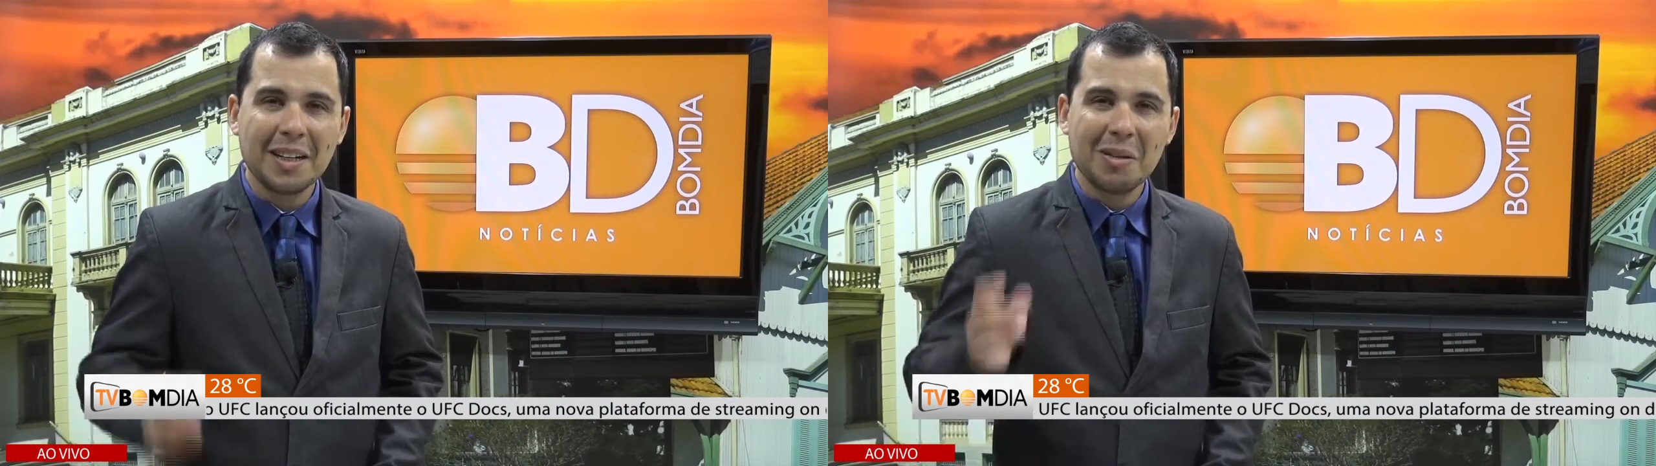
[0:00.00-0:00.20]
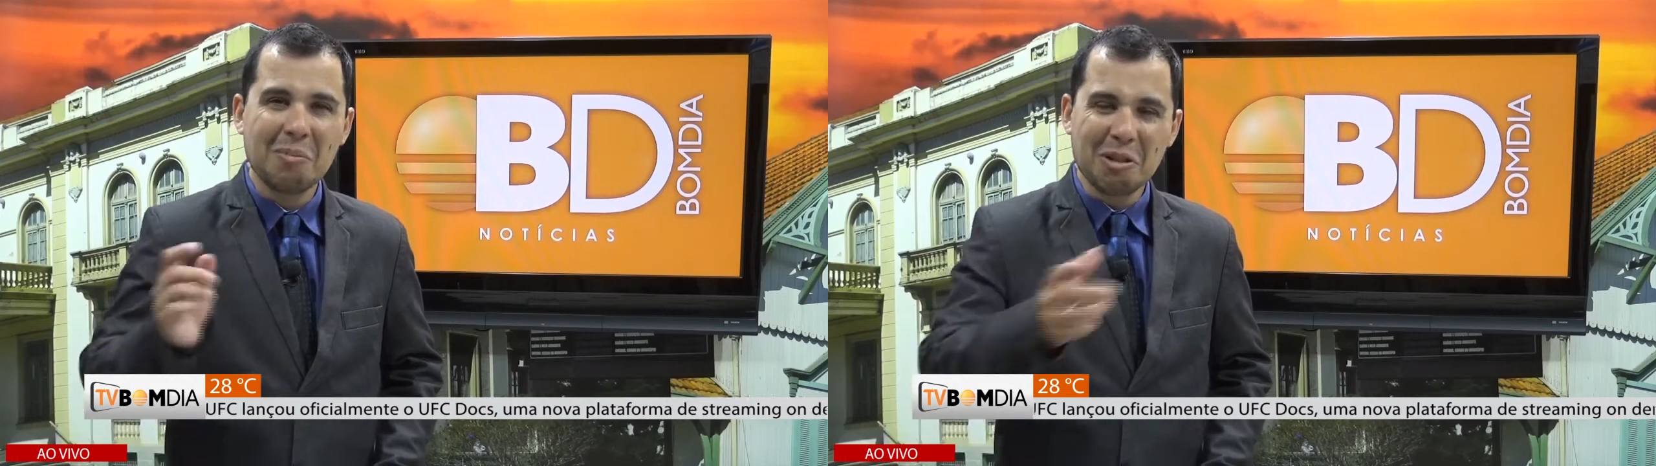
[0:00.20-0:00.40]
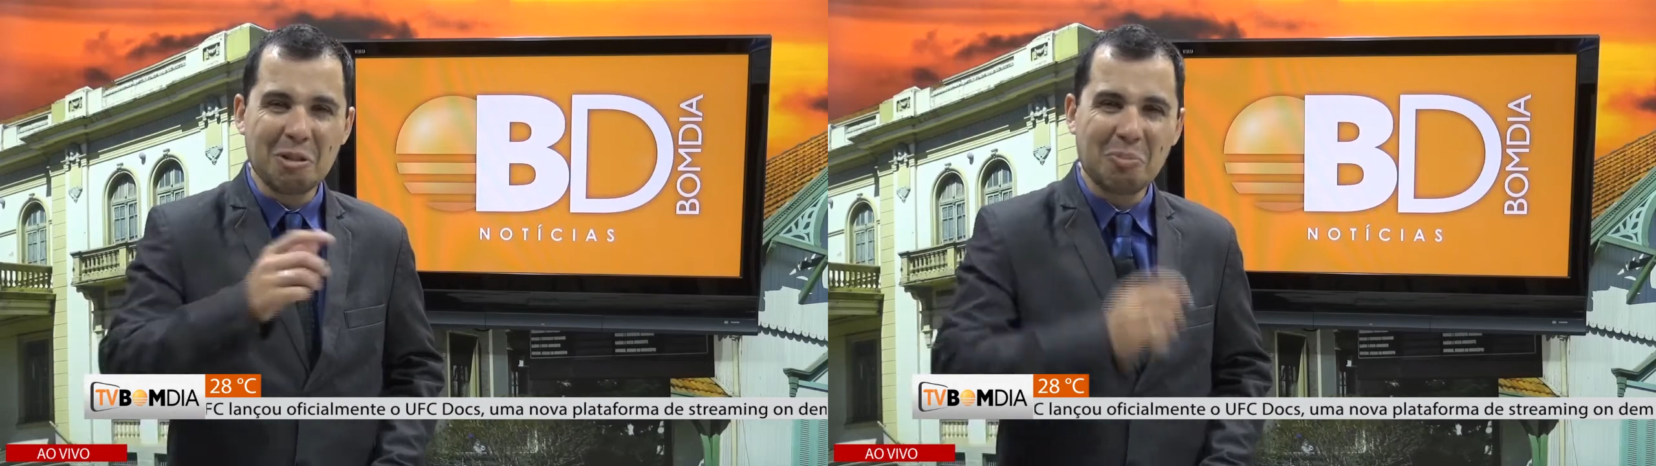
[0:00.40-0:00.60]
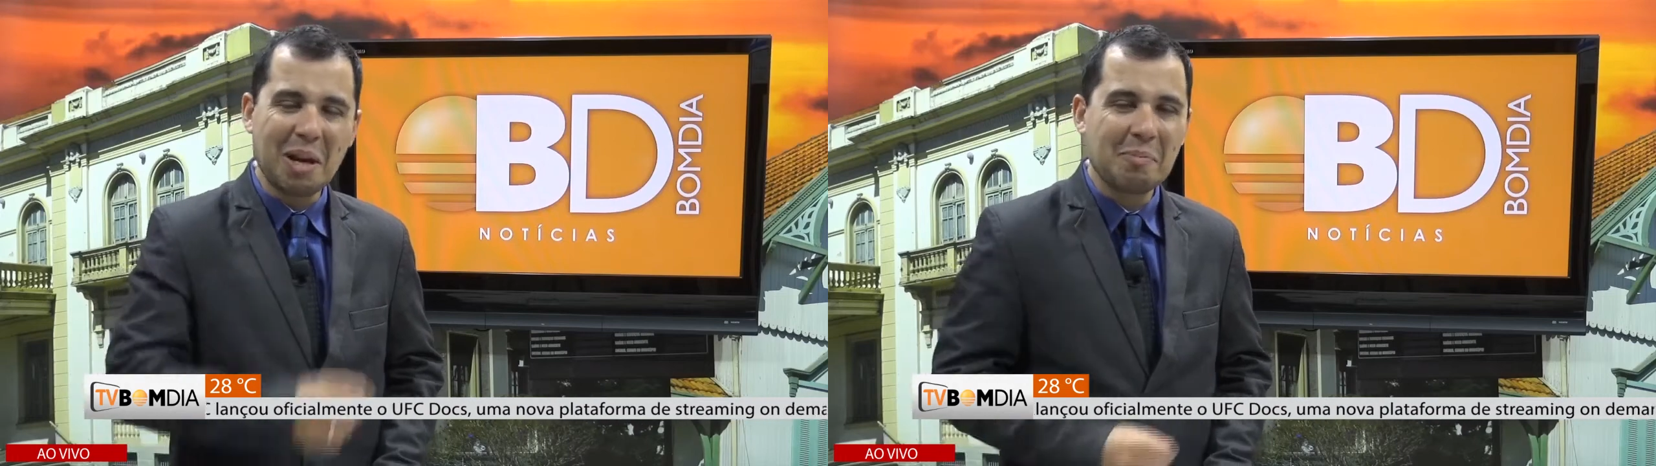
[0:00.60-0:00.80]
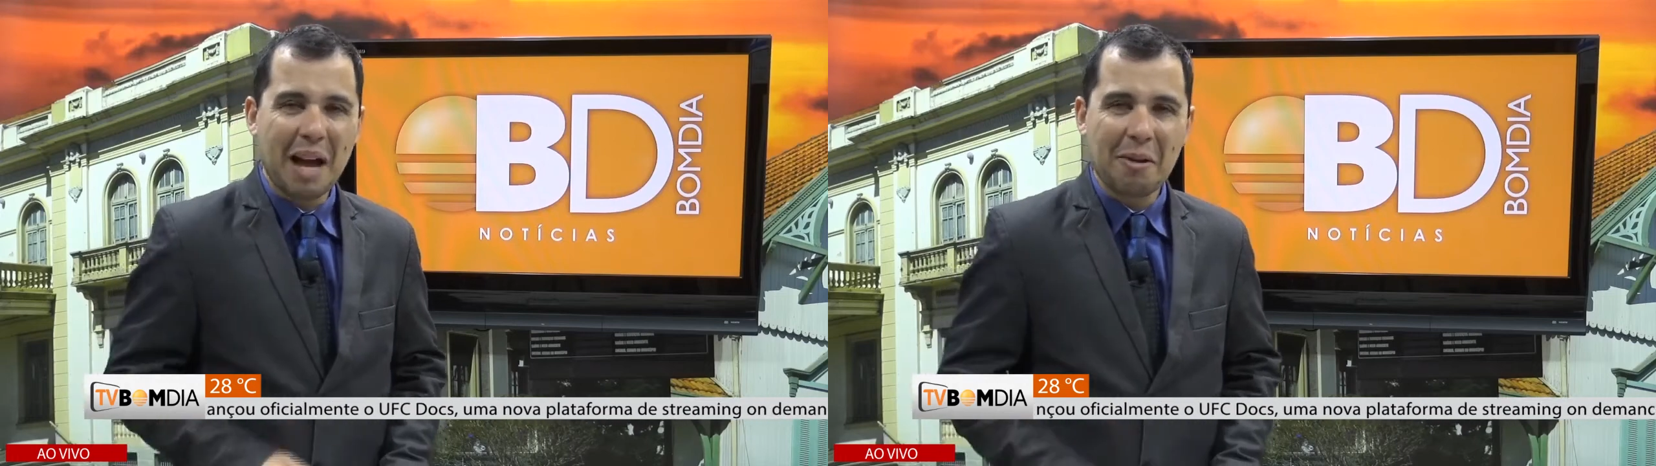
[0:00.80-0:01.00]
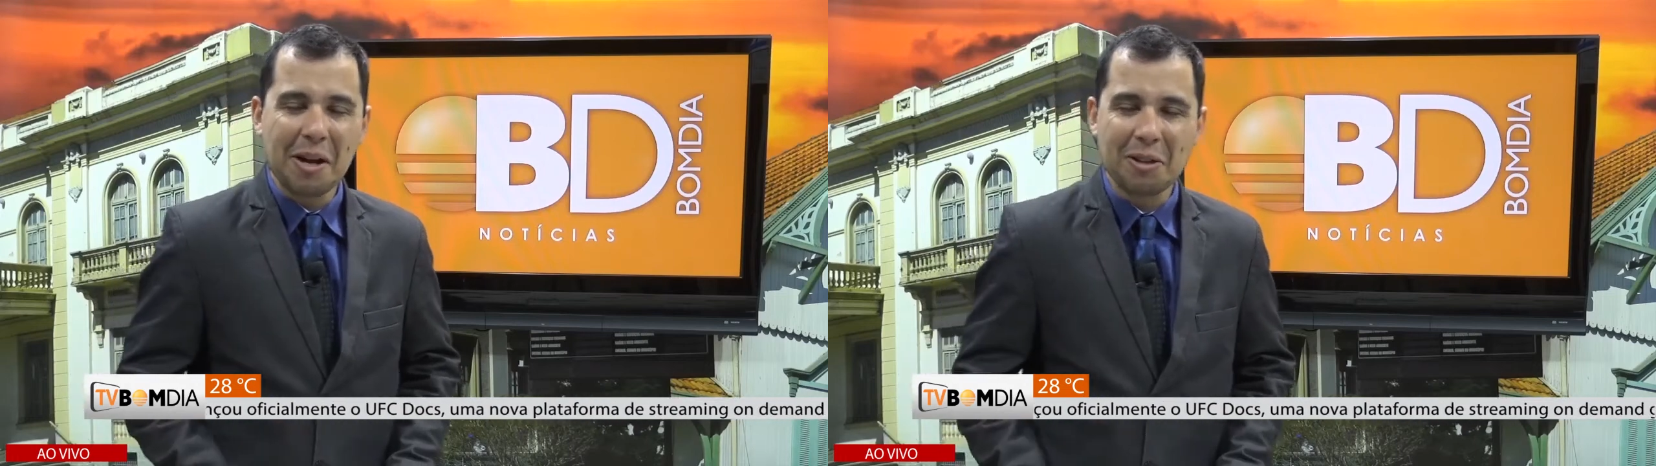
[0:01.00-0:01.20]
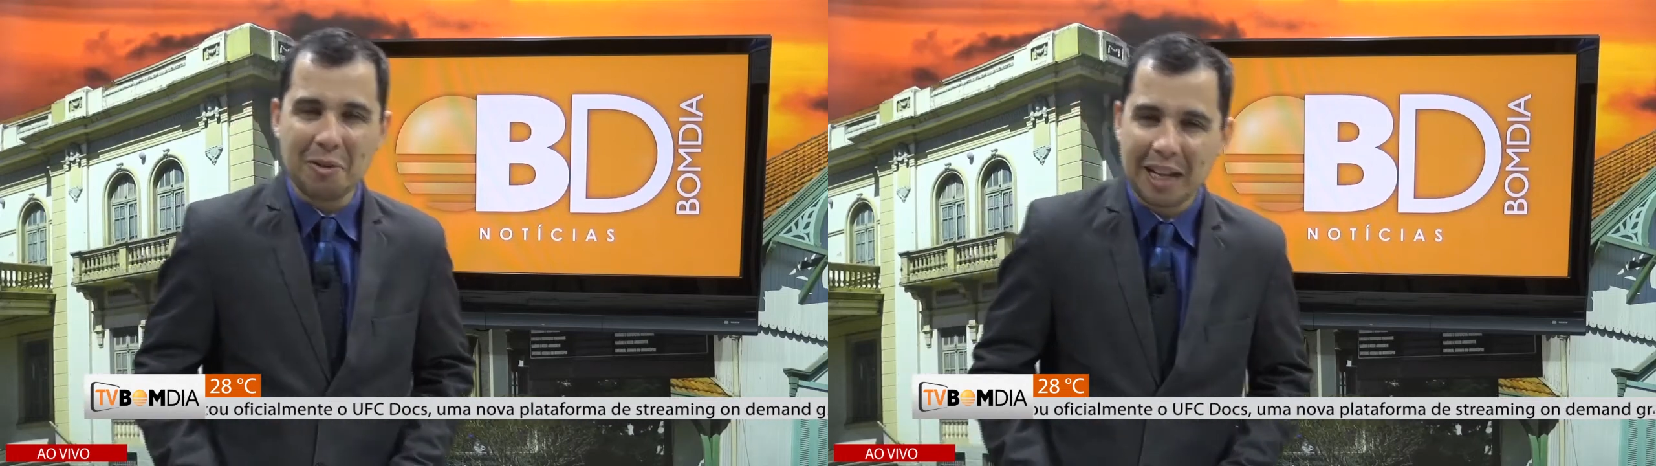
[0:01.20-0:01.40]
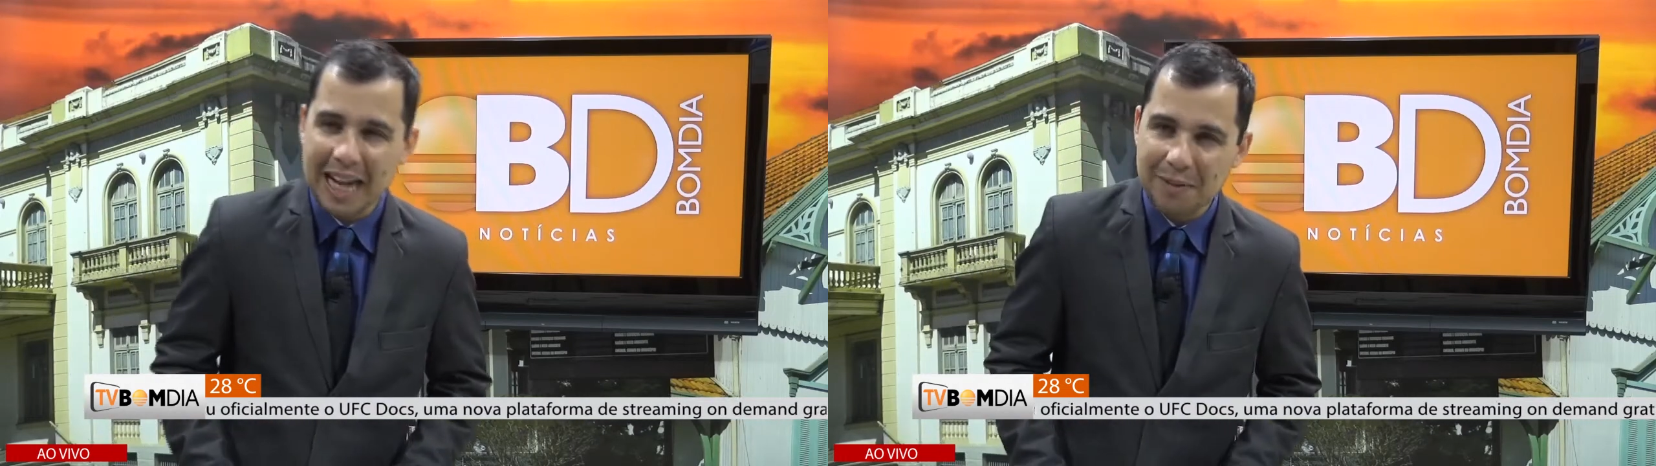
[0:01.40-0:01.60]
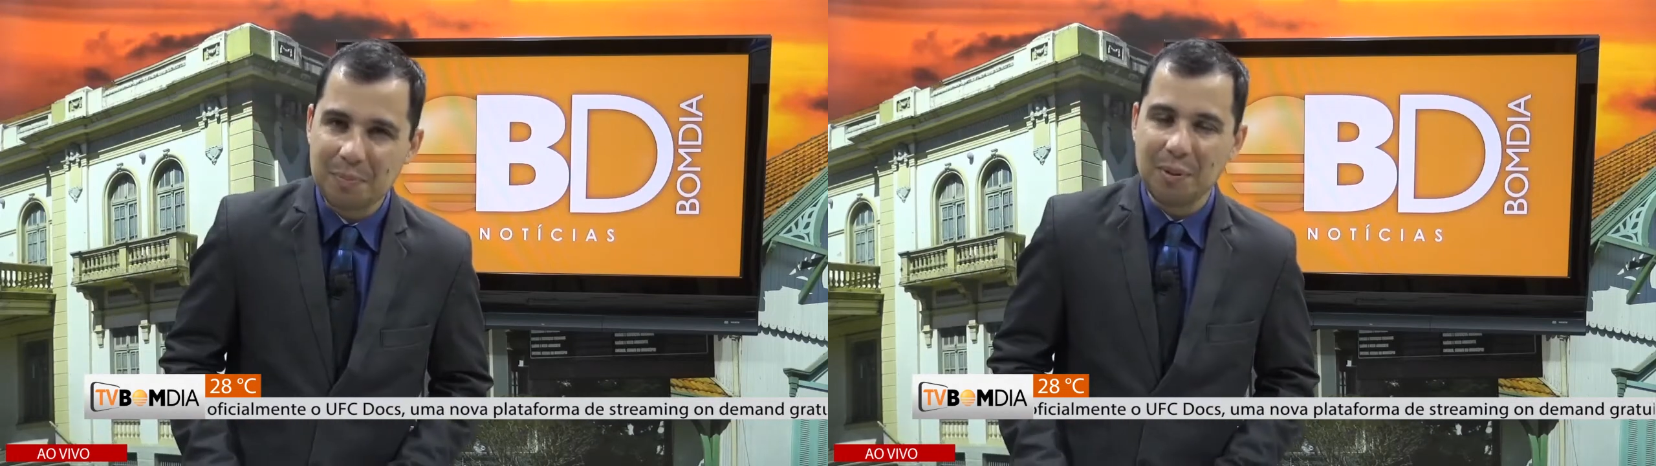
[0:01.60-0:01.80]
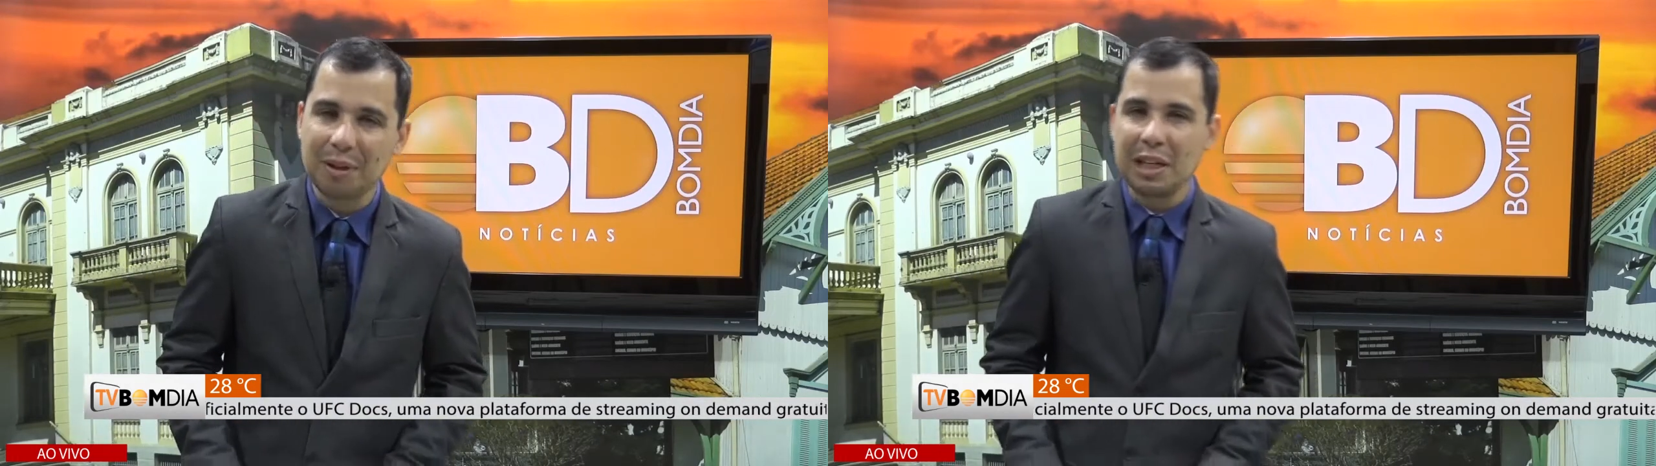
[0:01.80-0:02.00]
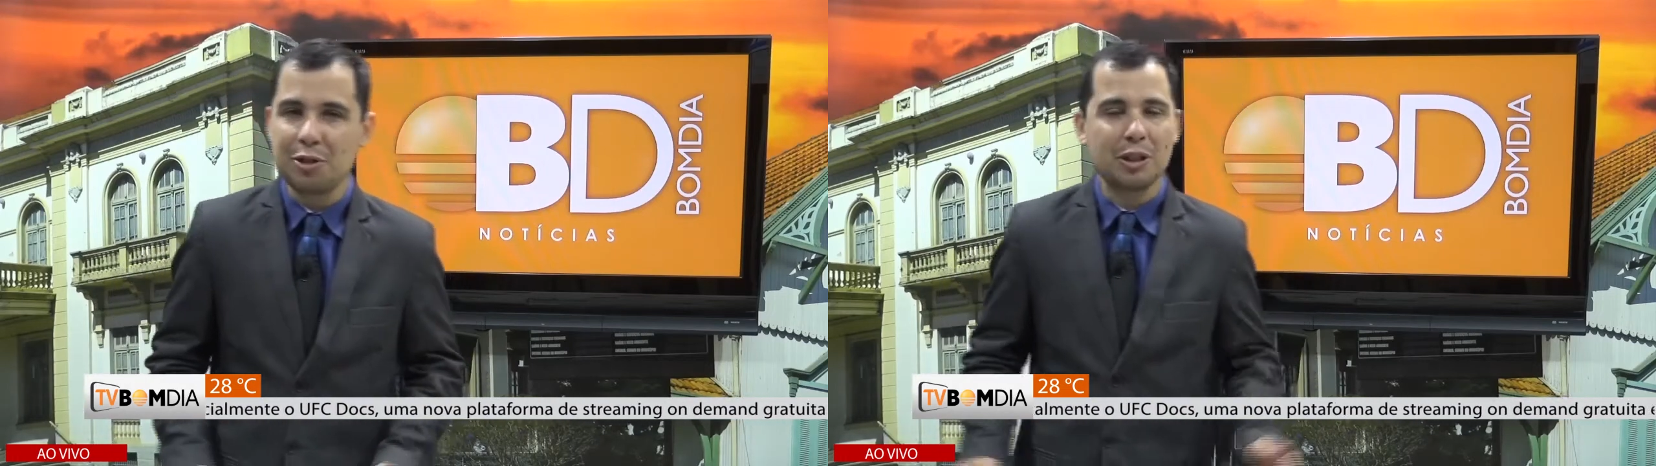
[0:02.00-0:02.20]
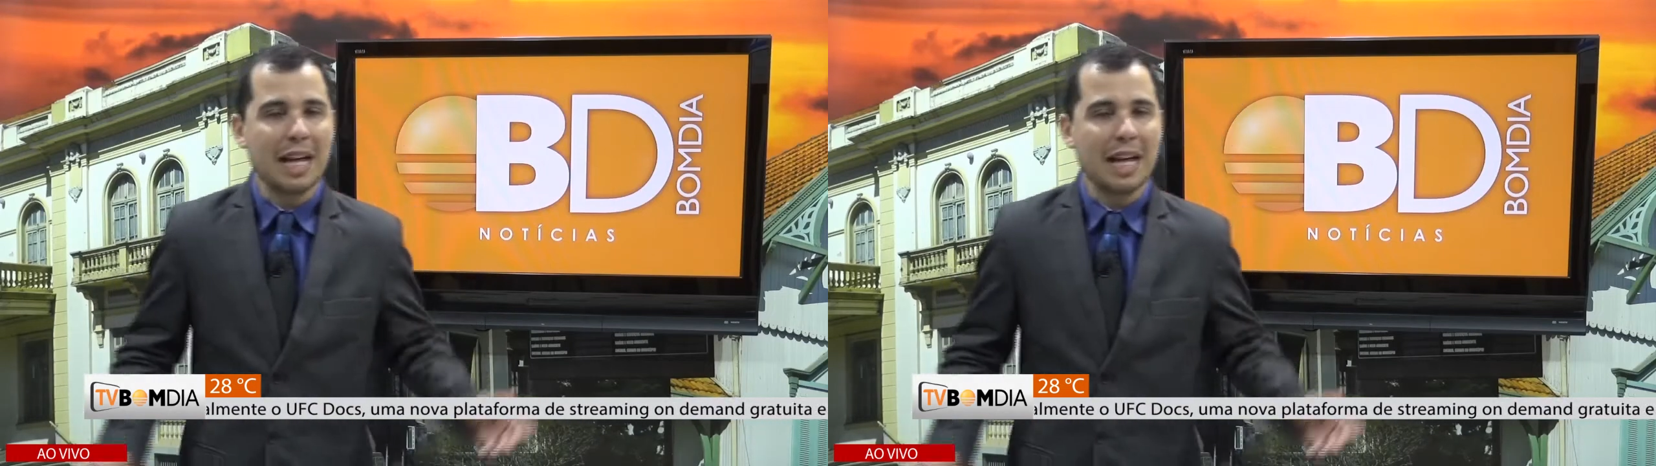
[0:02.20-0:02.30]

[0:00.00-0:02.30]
Muito bem, agora tem um recado importante